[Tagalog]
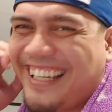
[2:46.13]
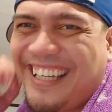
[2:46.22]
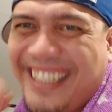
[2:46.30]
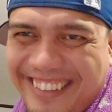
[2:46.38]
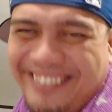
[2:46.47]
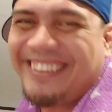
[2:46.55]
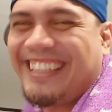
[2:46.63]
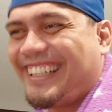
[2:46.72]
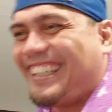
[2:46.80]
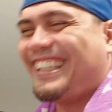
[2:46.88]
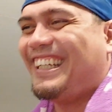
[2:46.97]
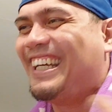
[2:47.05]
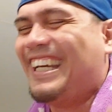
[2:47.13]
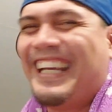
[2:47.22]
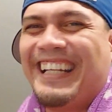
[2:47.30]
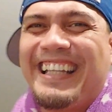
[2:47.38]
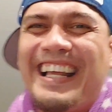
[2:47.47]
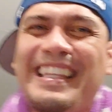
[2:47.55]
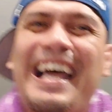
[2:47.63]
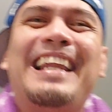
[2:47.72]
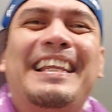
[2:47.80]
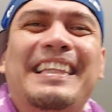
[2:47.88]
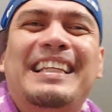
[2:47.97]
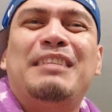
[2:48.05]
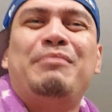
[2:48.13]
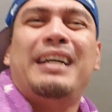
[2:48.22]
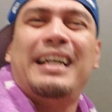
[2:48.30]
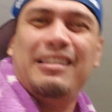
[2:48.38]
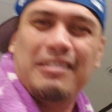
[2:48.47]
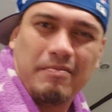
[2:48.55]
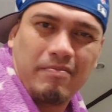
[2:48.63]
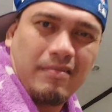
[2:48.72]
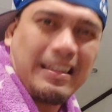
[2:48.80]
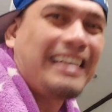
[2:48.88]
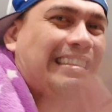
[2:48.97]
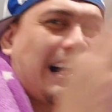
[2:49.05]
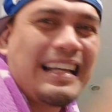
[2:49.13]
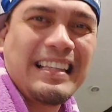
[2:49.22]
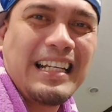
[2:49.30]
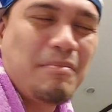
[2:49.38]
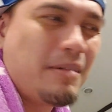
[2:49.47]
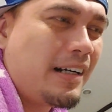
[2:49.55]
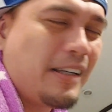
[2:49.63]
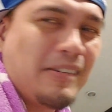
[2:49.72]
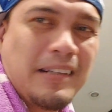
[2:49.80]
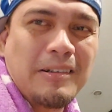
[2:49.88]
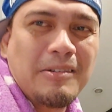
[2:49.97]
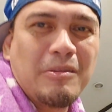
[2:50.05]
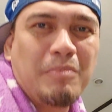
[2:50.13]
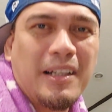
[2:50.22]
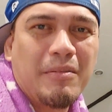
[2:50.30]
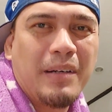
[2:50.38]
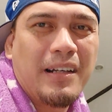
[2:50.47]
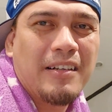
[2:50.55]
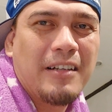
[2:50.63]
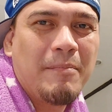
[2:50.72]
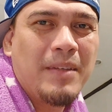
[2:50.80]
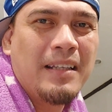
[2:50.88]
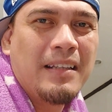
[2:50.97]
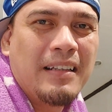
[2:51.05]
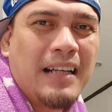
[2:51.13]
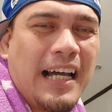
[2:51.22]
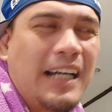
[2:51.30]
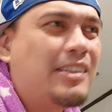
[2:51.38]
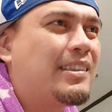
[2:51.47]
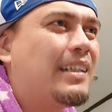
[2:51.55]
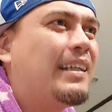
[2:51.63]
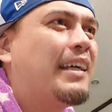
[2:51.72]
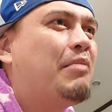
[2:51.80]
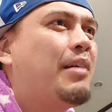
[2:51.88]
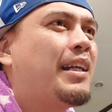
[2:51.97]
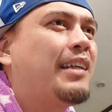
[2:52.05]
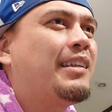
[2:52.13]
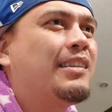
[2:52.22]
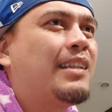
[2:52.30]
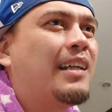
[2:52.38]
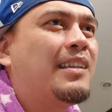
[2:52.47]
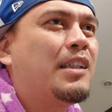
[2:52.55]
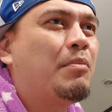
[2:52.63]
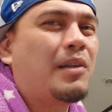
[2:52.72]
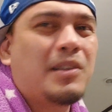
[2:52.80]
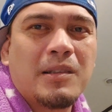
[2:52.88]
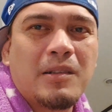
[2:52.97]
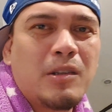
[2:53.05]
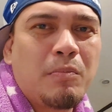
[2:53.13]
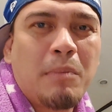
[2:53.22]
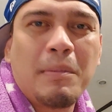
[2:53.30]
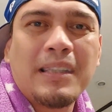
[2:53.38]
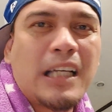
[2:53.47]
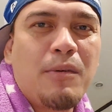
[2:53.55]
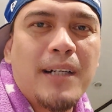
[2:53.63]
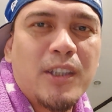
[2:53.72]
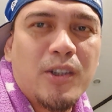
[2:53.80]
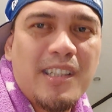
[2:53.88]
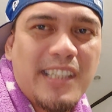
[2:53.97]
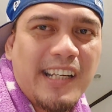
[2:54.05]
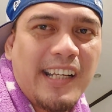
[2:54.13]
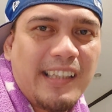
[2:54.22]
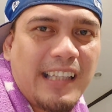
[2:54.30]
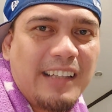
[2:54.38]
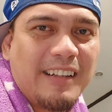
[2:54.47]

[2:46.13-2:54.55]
Ay, kita, kita. Nadali na naman kayo. Nadali na naman kayo ni Kupal, par, no? Ayos talaga yung marketing strategy pa. Siguro papatawag na ito ni Chinkitan.